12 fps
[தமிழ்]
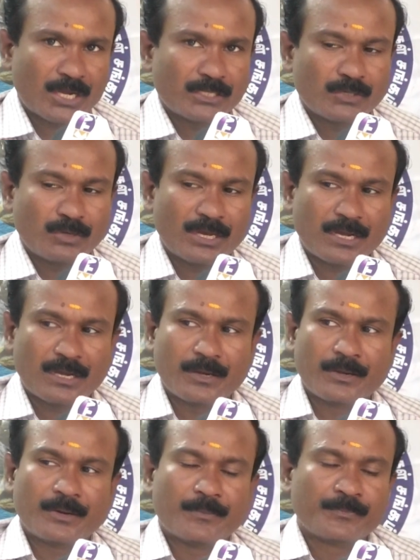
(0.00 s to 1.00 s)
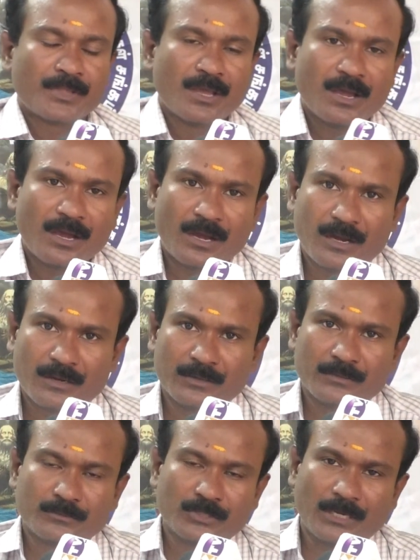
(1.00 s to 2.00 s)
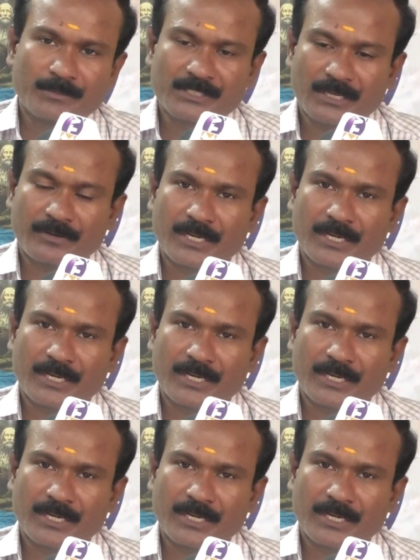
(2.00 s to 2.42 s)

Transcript: அங்குள்ள முதலமைச்சர்